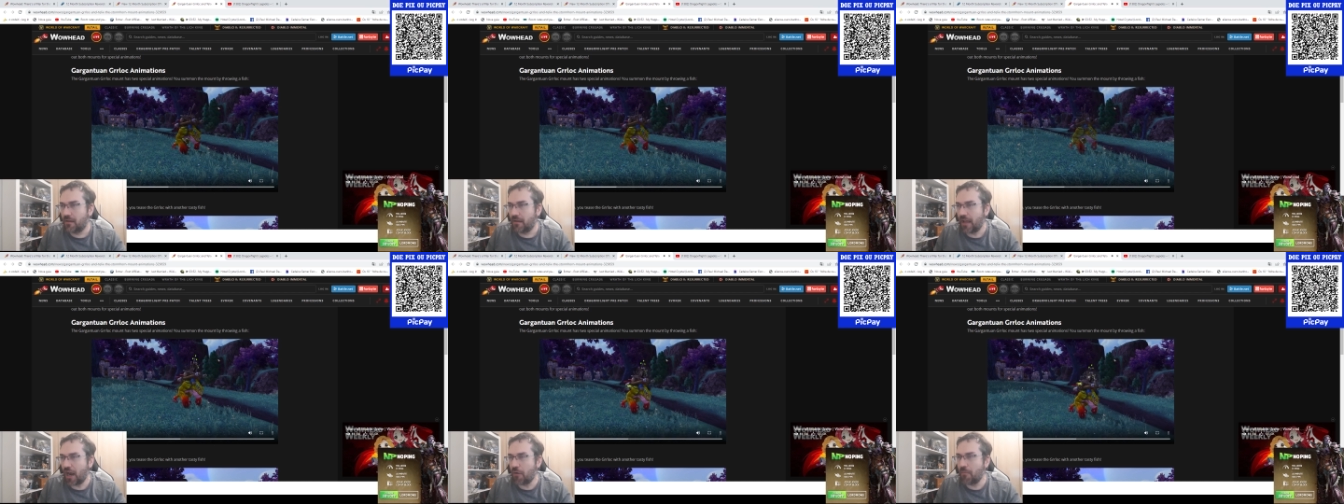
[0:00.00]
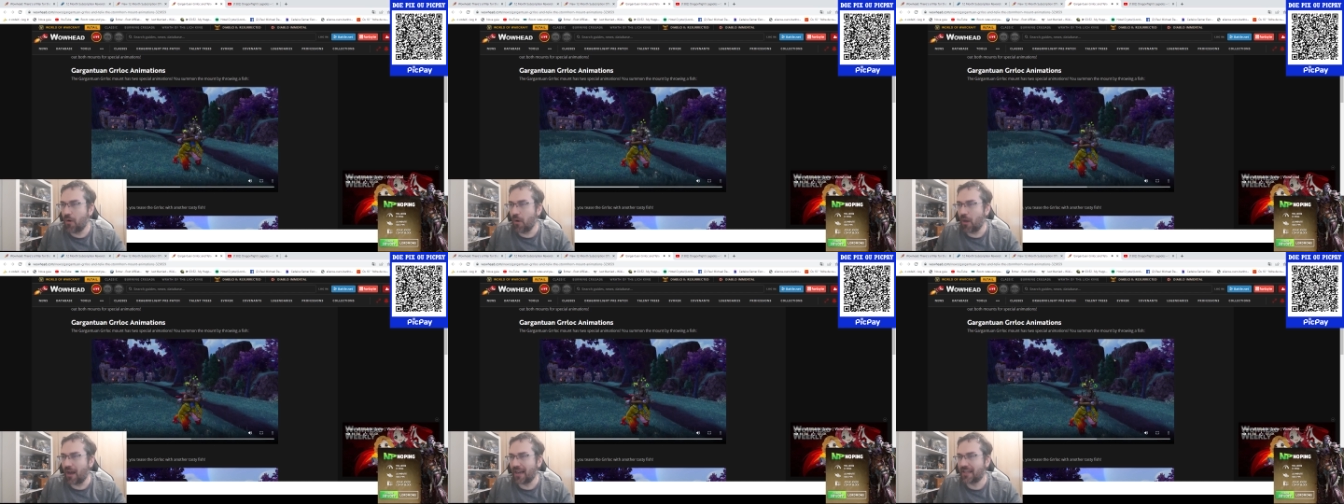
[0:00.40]
é o
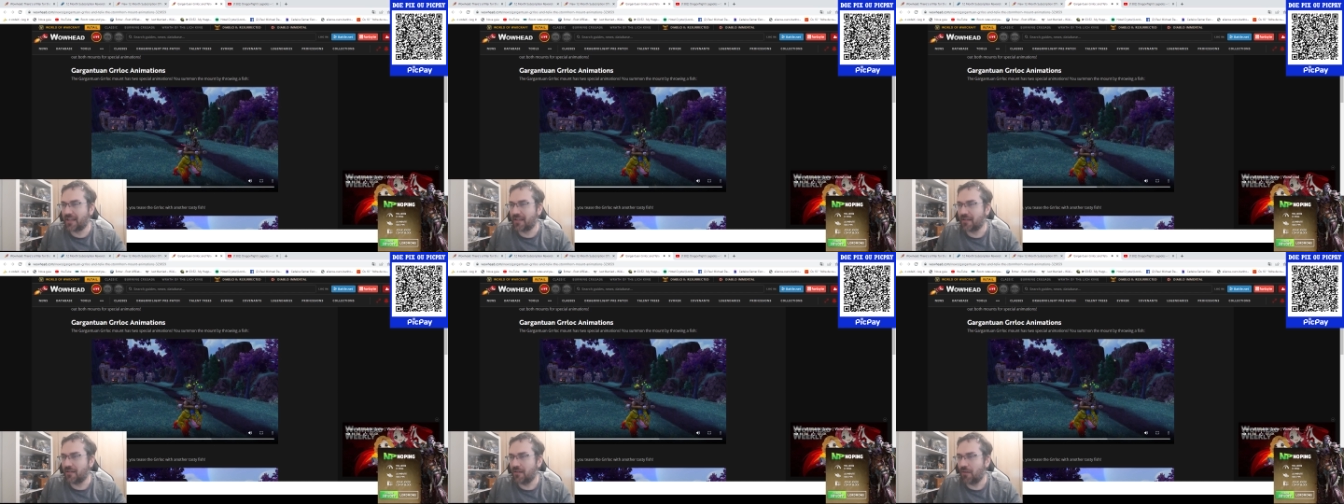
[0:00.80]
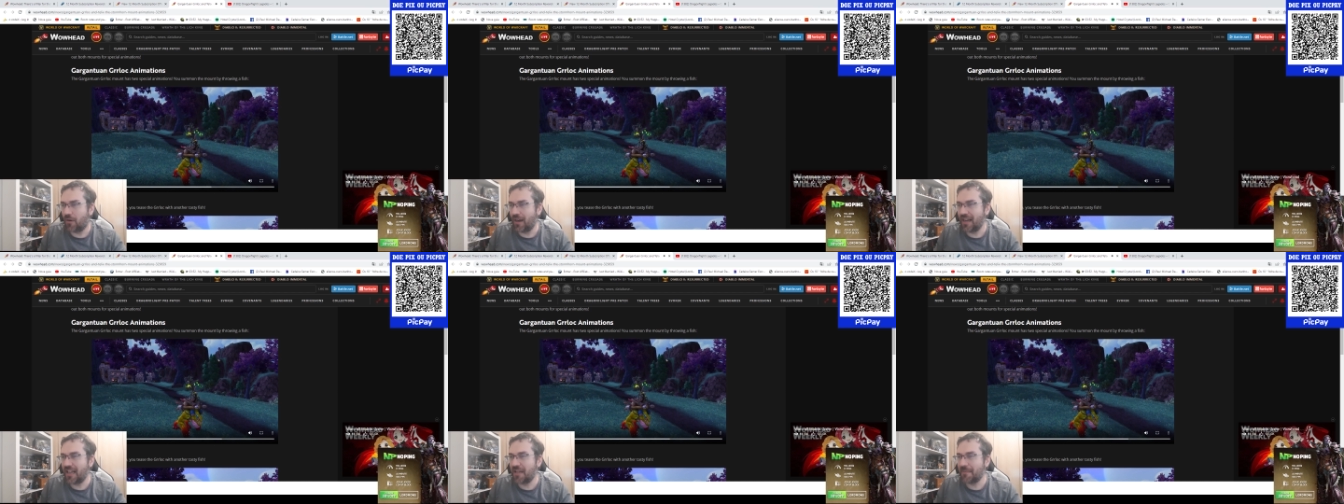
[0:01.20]
Murloc.
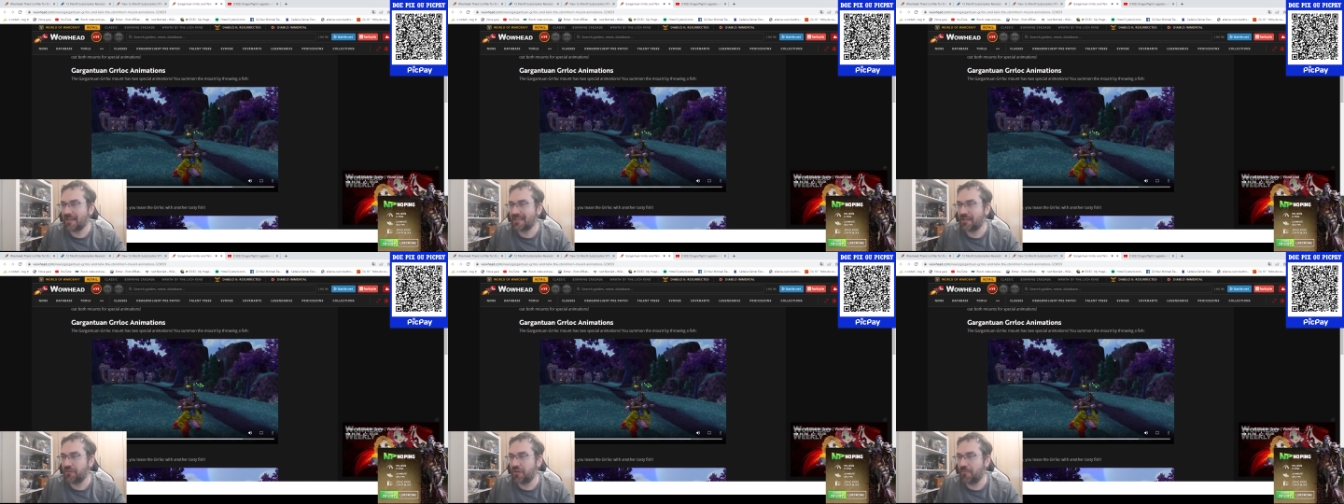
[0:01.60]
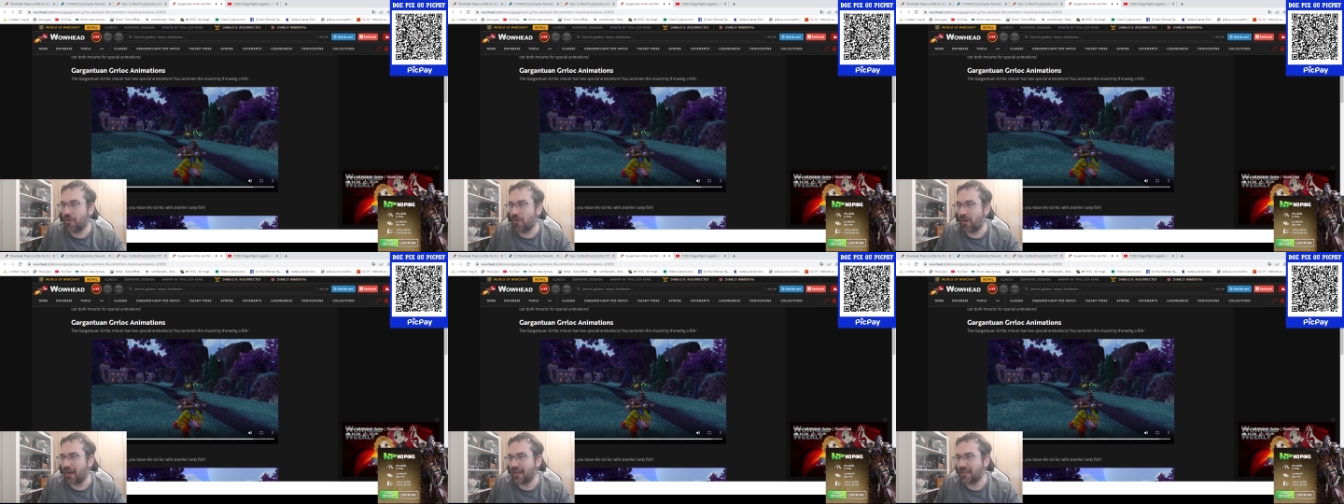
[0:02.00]
Olha a animação do
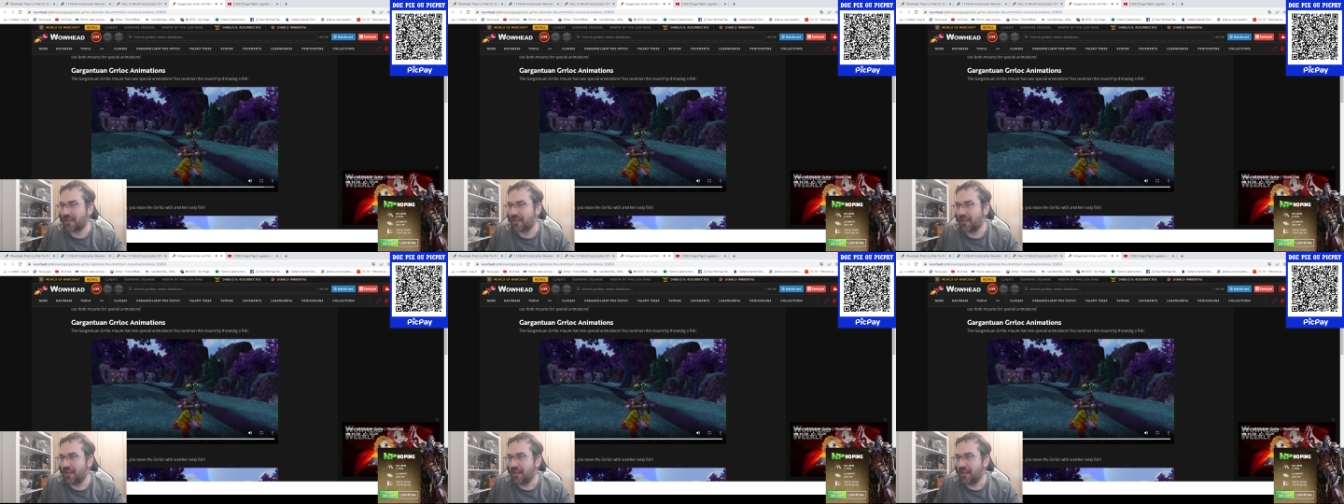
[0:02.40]
Murloc.